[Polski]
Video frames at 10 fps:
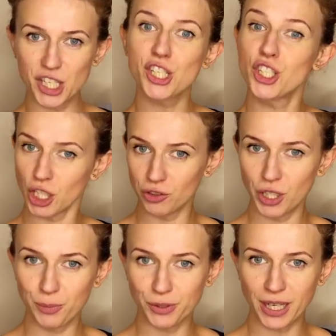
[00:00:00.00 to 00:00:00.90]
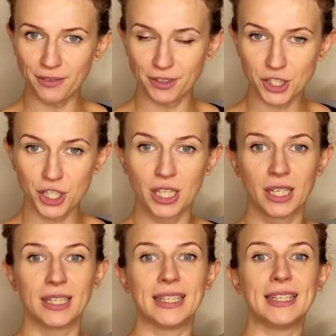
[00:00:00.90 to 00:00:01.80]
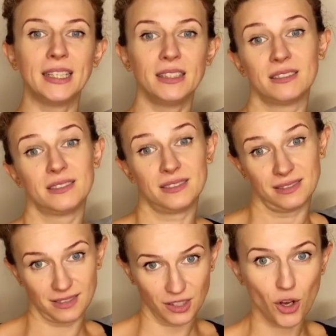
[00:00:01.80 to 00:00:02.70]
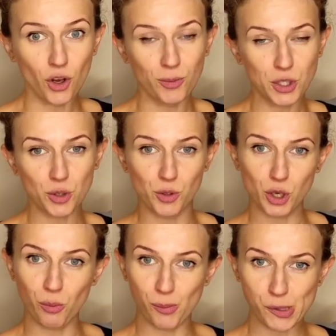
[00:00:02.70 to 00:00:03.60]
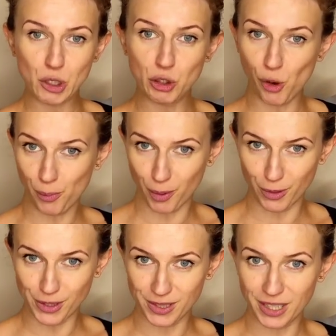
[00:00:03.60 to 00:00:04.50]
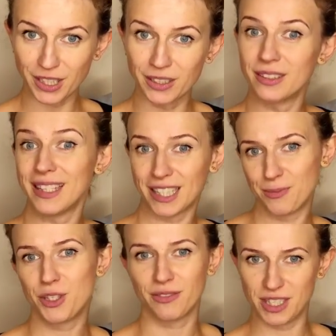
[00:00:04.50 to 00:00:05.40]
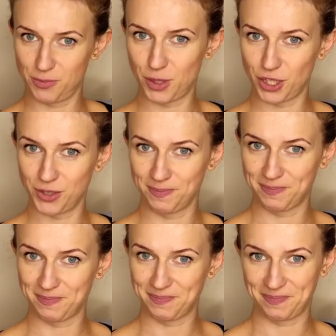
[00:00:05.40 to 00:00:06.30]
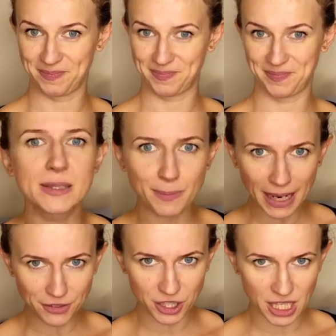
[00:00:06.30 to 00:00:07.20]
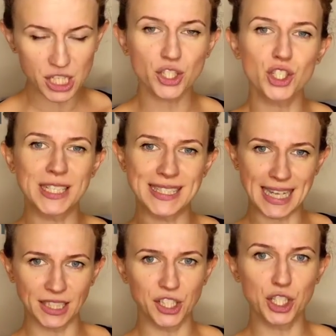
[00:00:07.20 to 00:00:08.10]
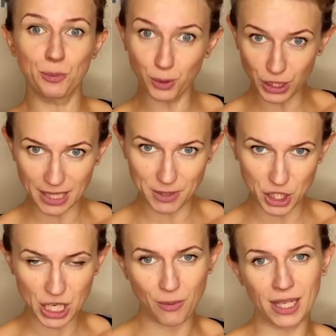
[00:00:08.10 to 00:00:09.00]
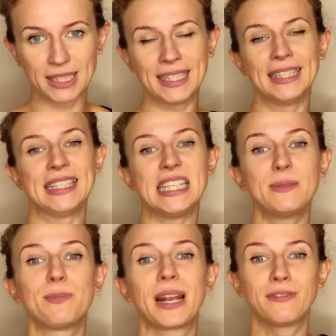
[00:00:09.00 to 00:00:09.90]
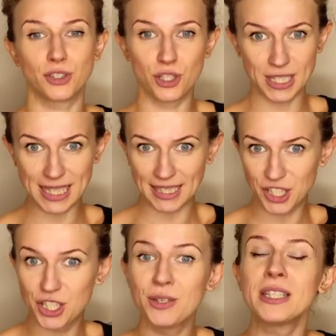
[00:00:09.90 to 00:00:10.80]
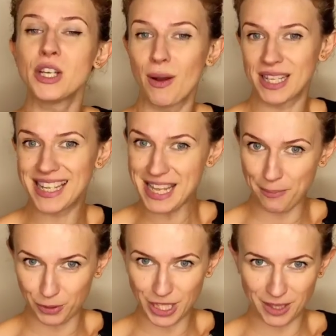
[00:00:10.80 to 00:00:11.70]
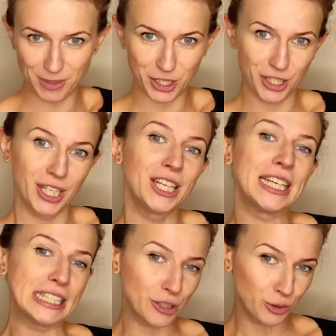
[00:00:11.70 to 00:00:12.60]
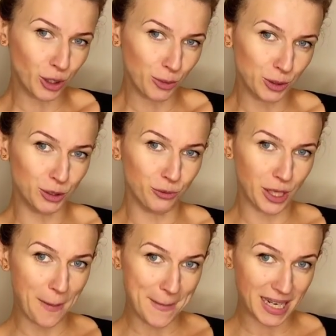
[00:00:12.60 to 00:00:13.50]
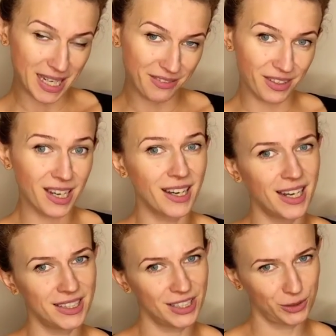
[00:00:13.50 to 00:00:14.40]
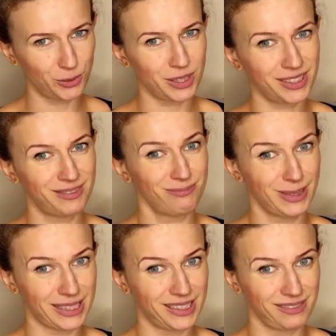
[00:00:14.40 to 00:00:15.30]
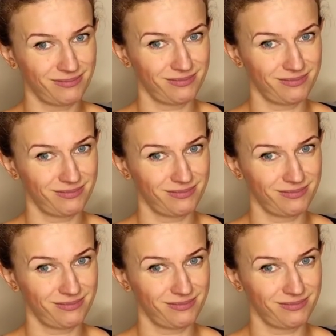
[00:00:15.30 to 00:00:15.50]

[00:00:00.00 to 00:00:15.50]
też czego nie potrafisz, i kogo będziesz musiał poprosić o pomoc i na kim się wesprzeć. Sprawdź też, co się stanie, jeśli podejmiesz działanie, i sprawdź, co się stanie, jeśli działania nie podejmiesz. Niektórych motywuje marchewka, a niektórych bat.